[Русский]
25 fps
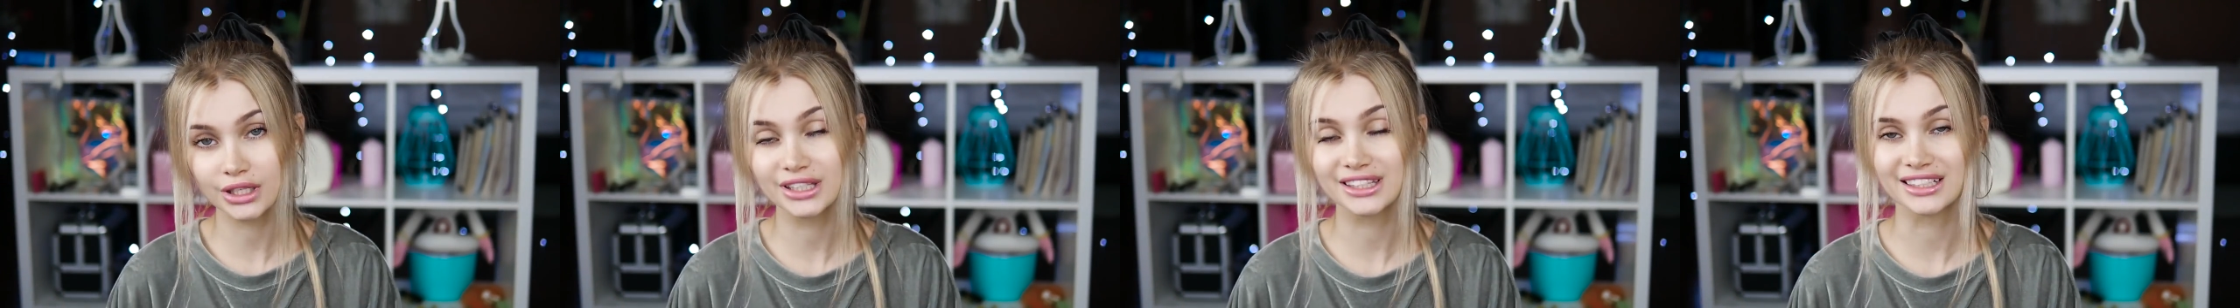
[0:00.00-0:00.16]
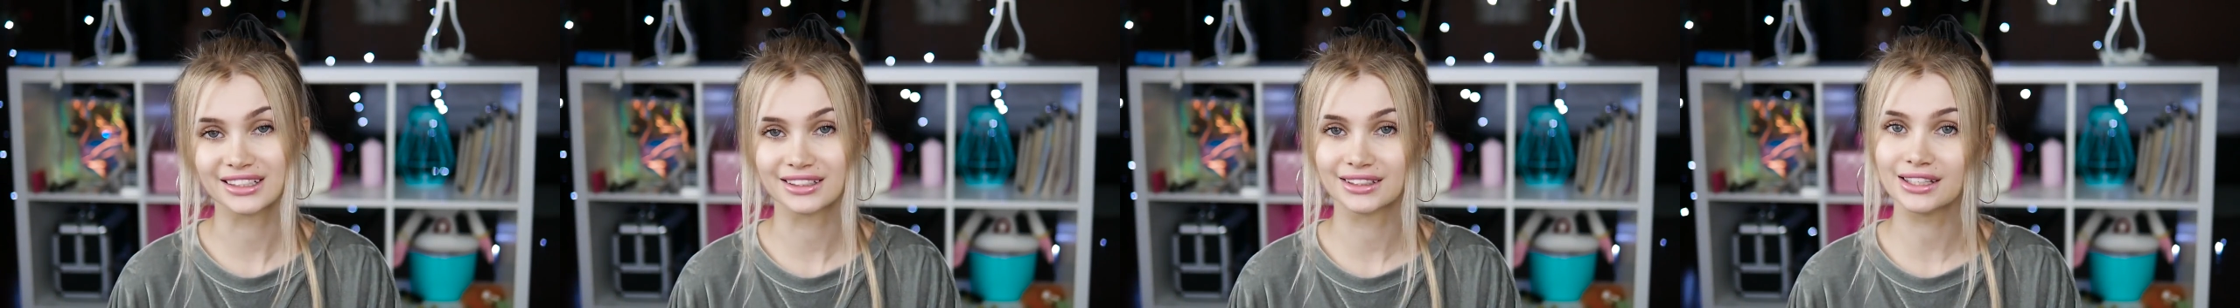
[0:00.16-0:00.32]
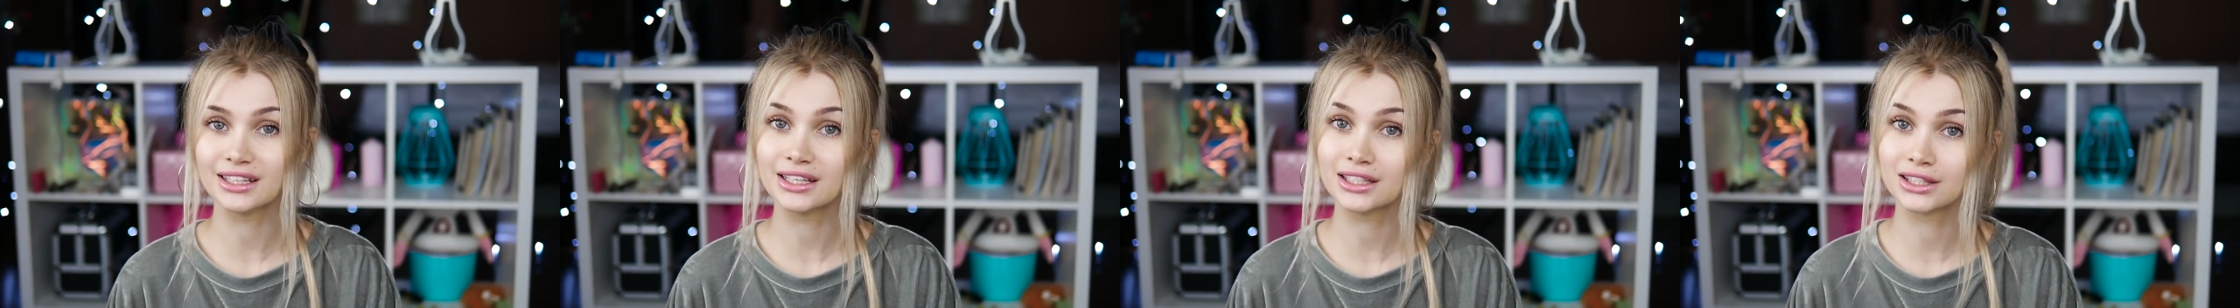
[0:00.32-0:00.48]

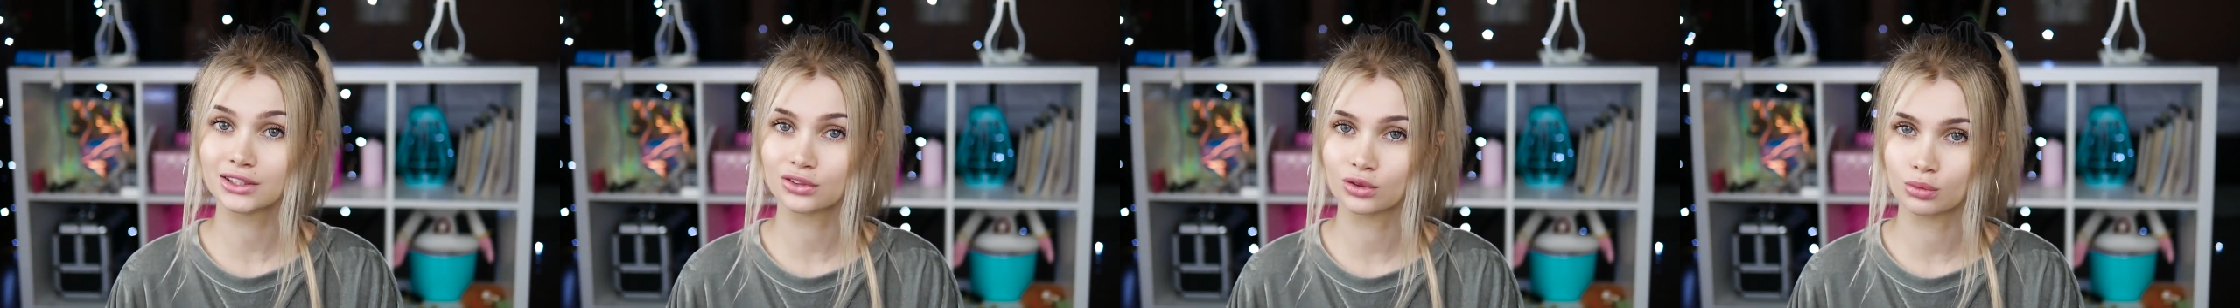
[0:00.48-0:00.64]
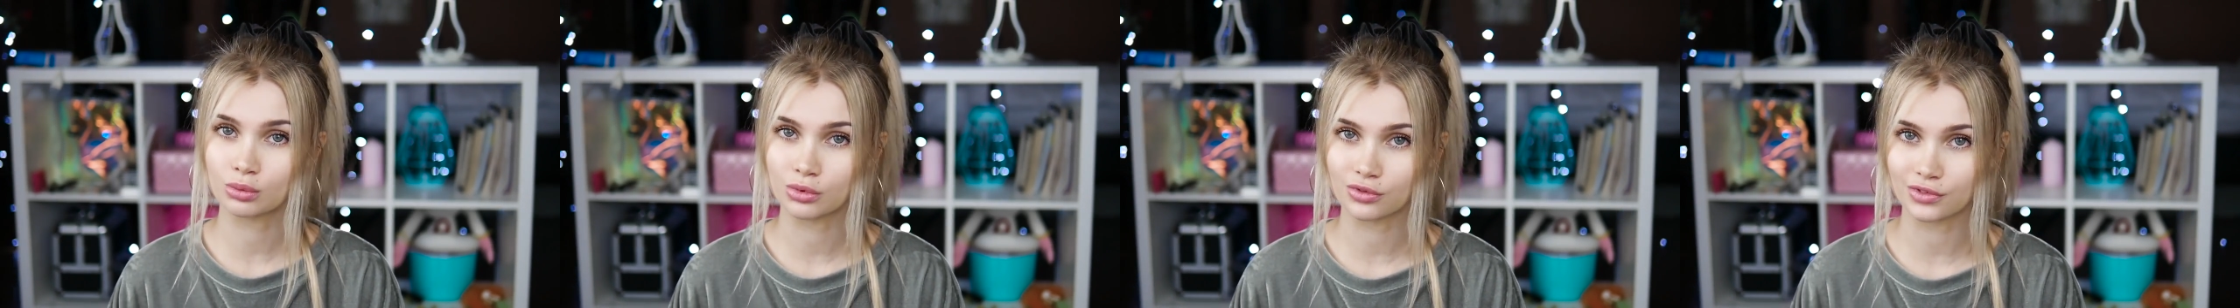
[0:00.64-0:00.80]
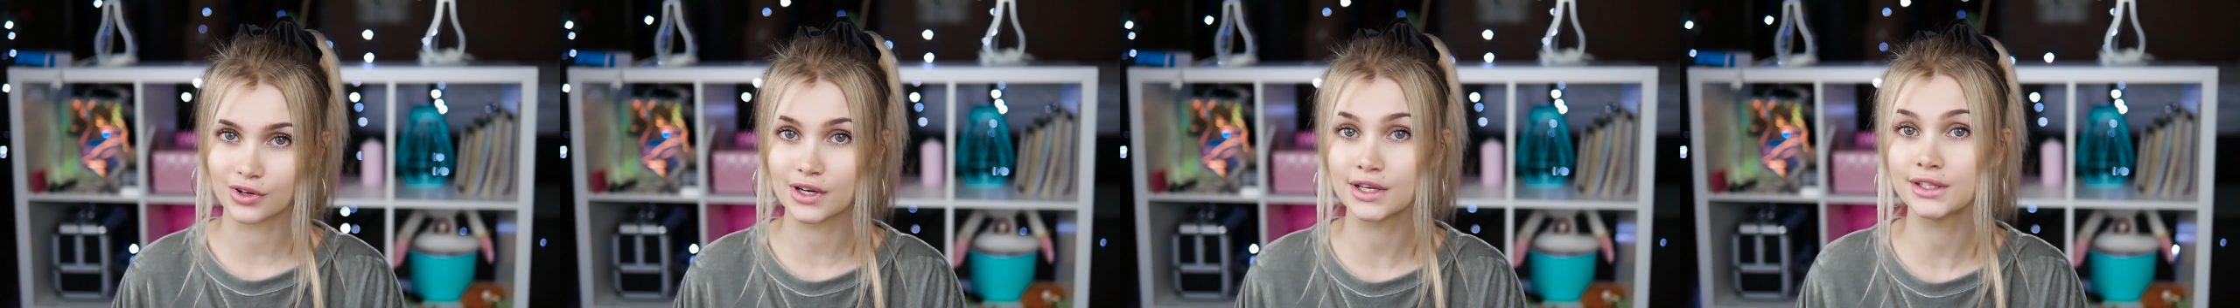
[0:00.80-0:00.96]
иногда этого
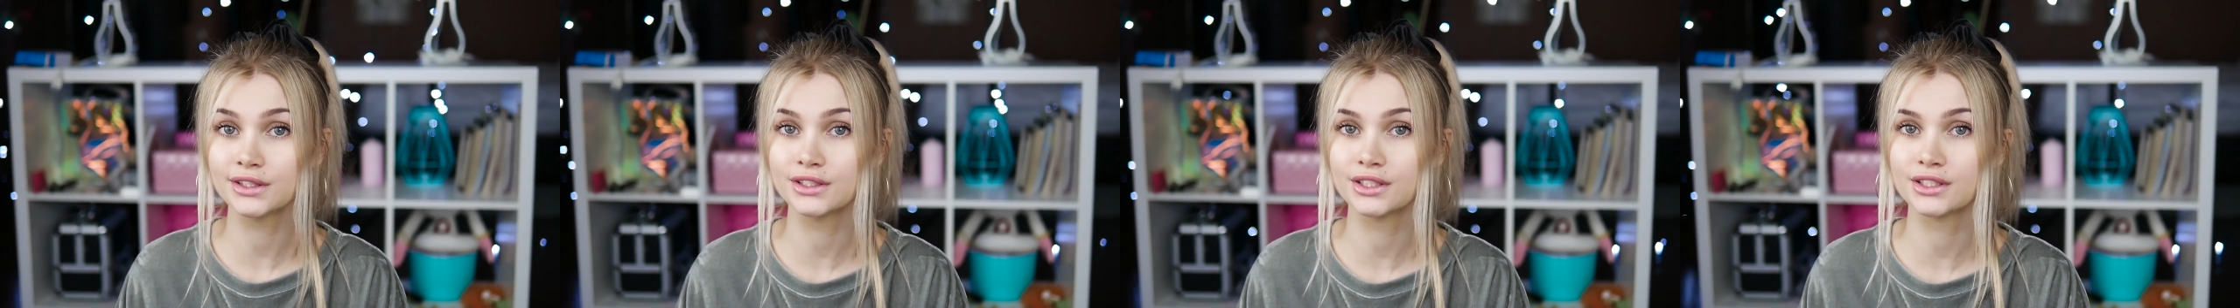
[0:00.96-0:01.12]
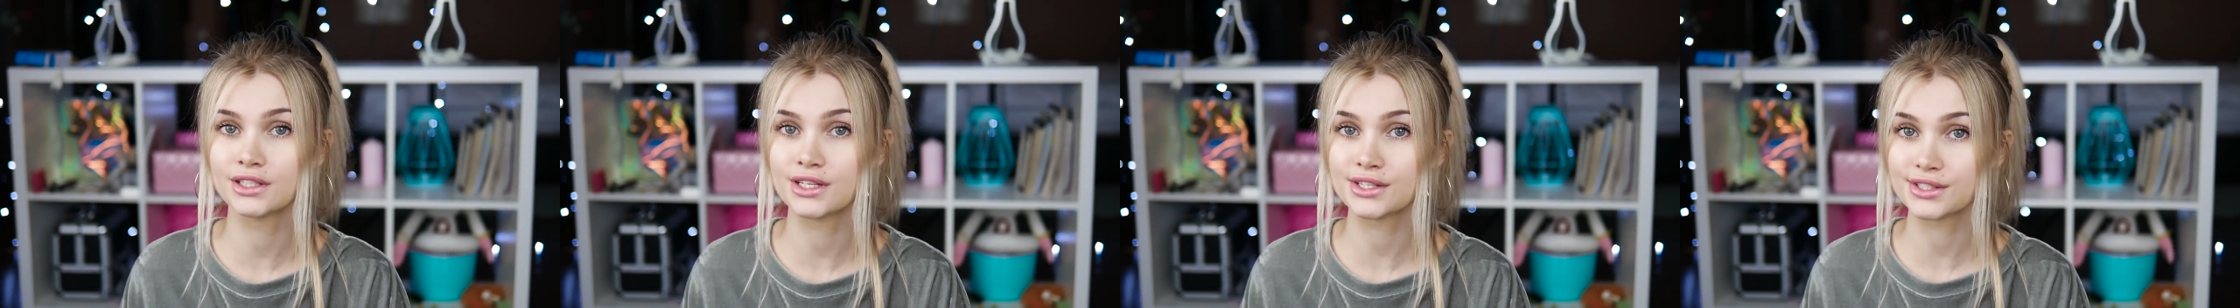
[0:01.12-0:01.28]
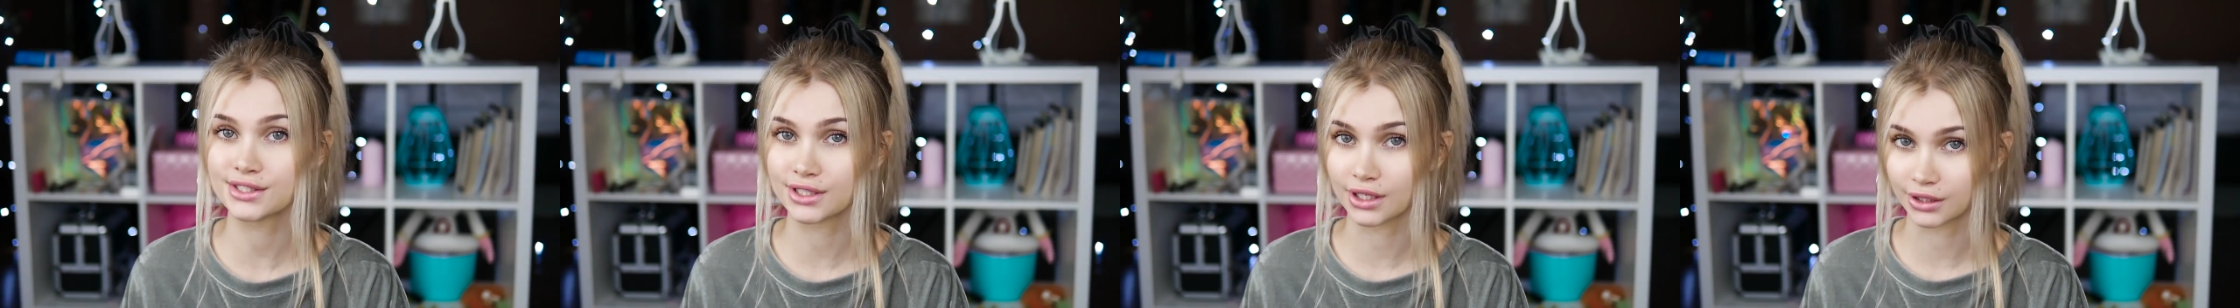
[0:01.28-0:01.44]
бывает
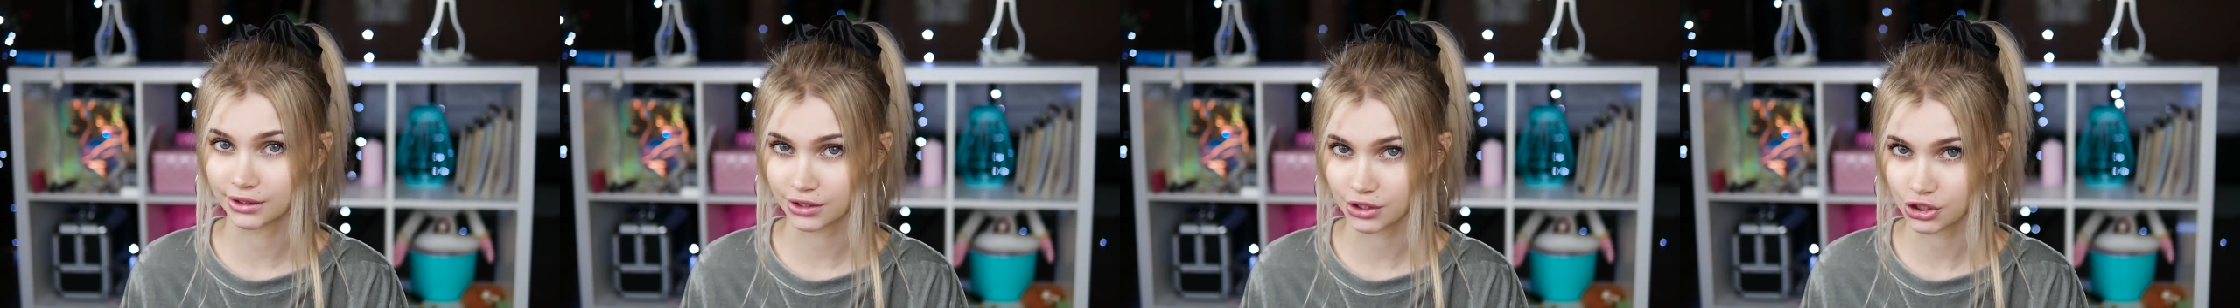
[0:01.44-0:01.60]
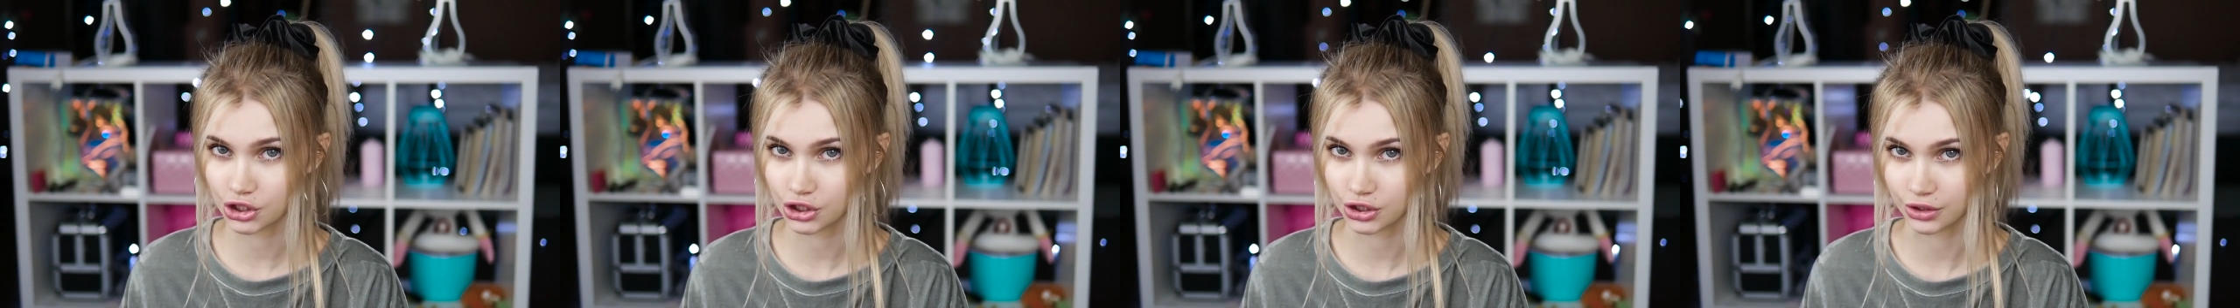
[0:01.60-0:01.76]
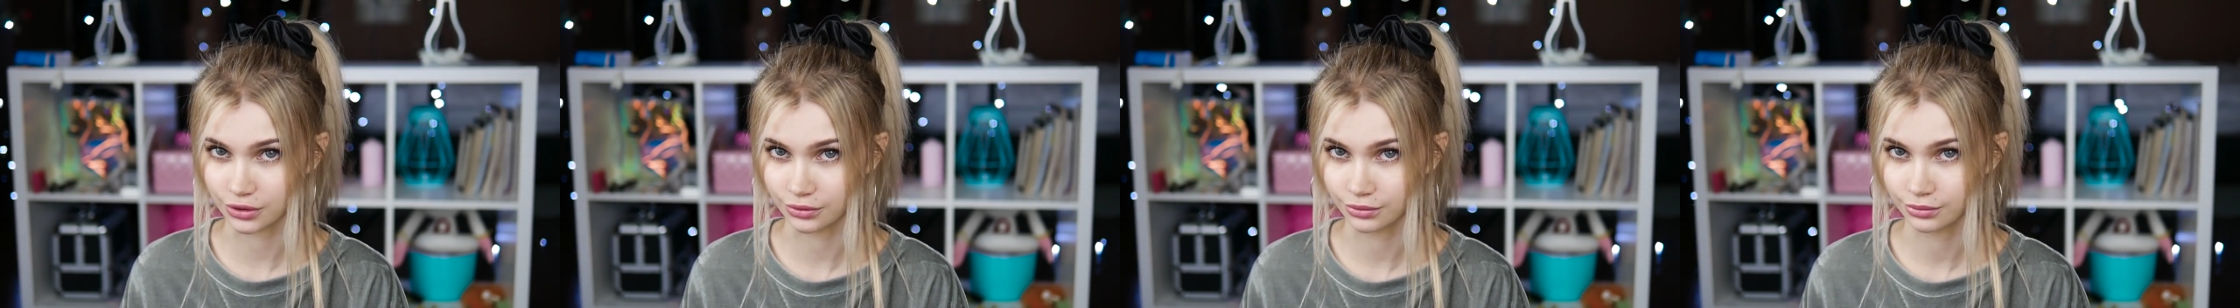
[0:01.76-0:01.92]

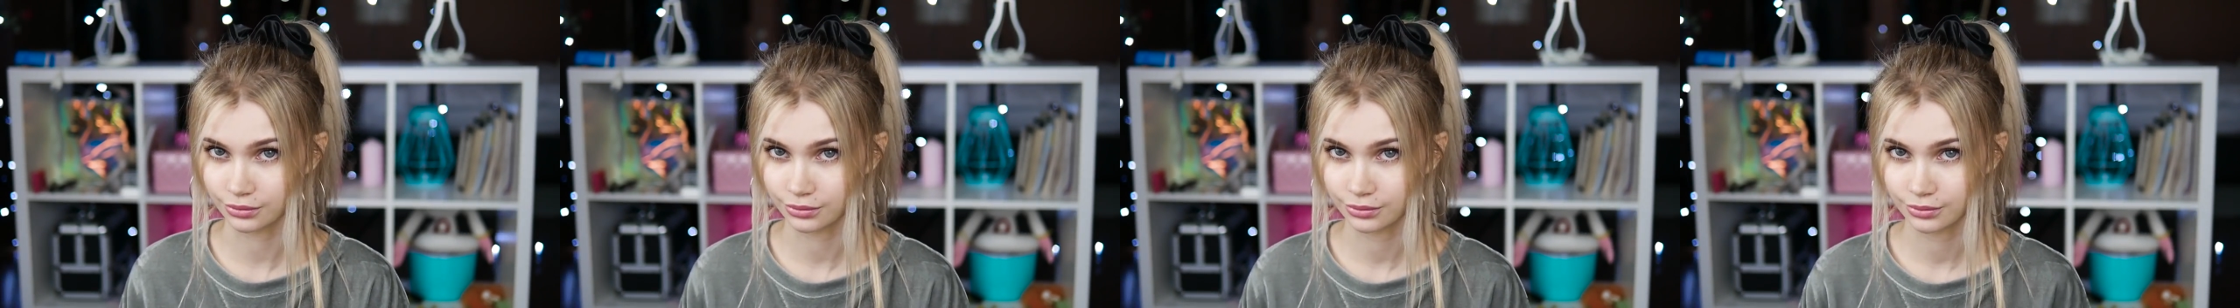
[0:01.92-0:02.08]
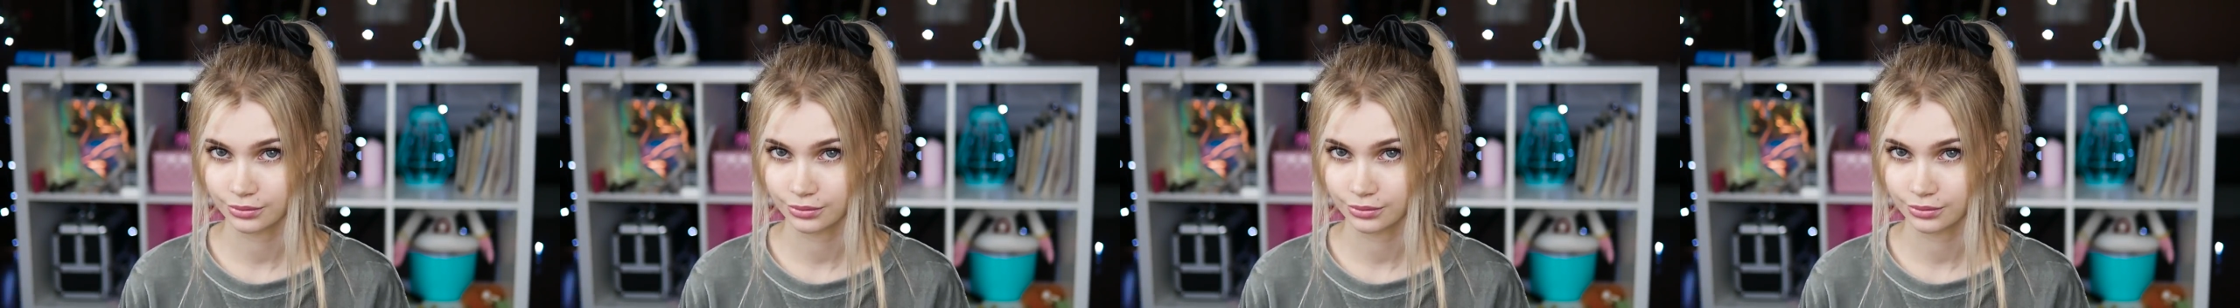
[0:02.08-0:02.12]
недостаточно.